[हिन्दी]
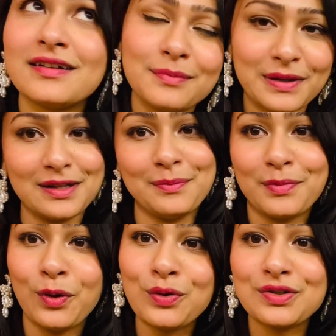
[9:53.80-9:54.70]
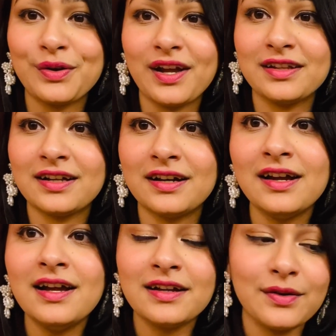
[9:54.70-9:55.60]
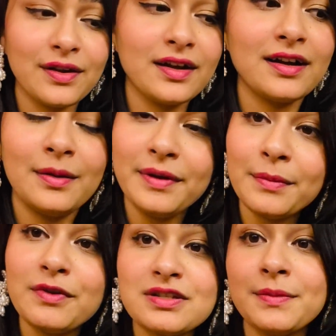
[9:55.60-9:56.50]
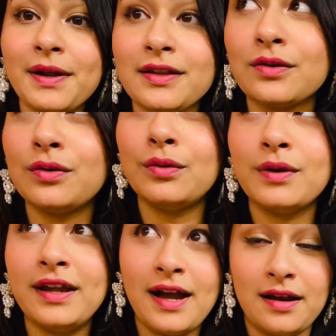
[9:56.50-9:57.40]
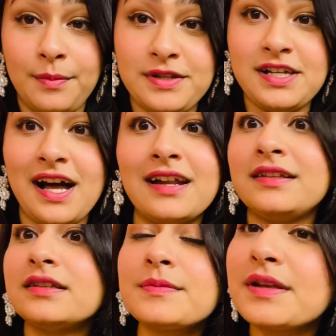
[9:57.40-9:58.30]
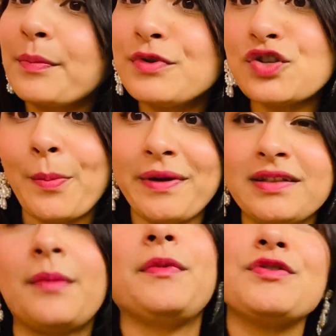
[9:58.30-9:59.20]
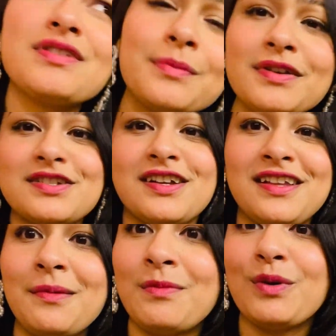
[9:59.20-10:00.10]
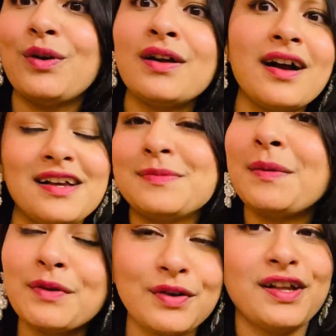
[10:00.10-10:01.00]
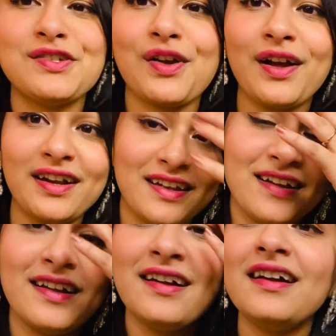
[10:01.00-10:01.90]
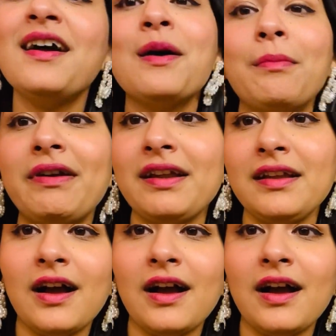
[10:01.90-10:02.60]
मतलब क्लोज हो गया था क्योंकि कल भी हम लोग जब रात को 11 बजे आ रहे थे तब सब कुछ ओपन था म्यूज़िक बज रहा था हमको लगा आज भी हम लोग थोड़ा इन्जॉय करेंगे बट एनी